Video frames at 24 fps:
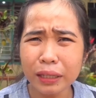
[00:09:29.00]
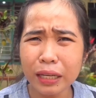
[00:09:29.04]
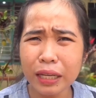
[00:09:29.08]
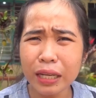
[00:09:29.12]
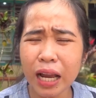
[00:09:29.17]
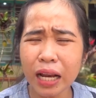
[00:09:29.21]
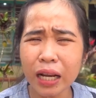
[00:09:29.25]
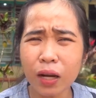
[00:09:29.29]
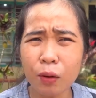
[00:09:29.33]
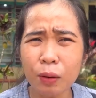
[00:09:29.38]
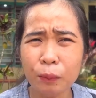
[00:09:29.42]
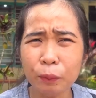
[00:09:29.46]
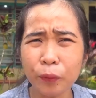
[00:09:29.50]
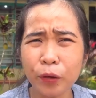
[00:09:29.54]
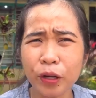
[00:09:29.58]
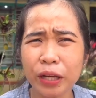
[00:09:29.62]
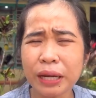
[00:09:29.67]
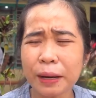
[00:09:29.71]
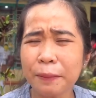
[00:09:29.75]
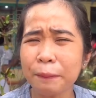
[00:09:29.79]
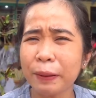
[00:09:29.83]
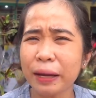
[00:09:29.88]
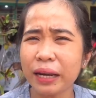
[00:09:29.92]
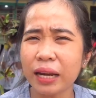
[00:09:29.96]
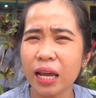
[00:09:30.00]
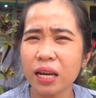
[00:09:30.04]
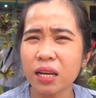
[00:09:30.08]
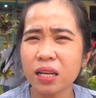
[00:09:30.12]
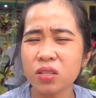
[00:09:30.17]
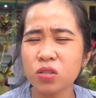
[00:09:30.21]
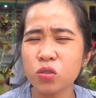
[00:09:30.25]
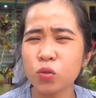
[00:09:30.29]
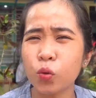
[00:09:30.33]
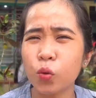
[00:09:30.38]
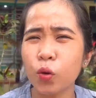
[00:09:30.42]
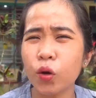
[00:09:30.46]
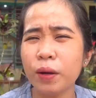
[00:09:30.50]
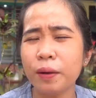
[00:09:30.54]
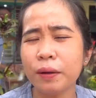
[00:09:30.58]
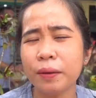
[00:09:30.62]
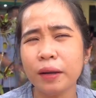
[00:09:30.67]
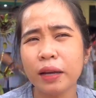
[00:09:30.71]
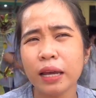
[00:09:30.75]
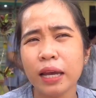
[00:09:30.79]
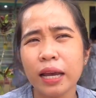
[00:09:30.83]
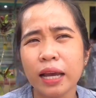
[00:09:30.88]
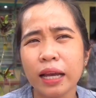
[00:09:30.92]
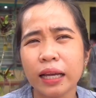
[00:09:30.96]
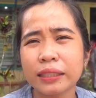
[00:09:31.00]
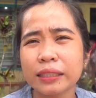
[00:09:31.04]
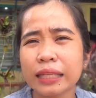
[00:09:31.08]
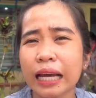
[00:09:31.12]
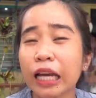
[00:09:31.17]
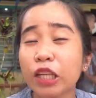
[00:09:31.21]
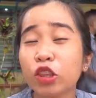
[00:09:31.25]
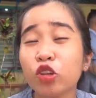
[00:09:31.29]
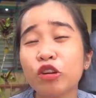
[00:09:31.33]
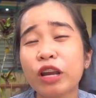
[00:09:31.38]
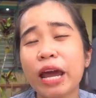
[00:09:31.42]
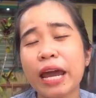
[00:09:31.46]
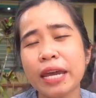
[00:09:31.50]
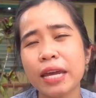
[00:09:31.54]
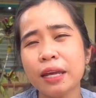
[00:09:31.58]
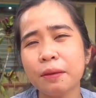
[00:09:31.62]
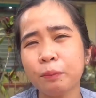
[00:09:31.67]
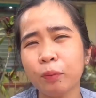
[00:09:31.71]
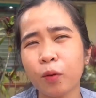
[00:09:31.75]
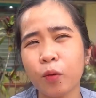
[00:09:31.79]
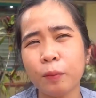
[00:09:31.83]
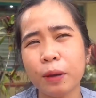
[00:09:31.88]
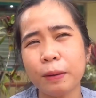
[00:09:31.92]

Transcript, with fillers: Ginagawan po yun ng paraan ng school. Sa katunayan po,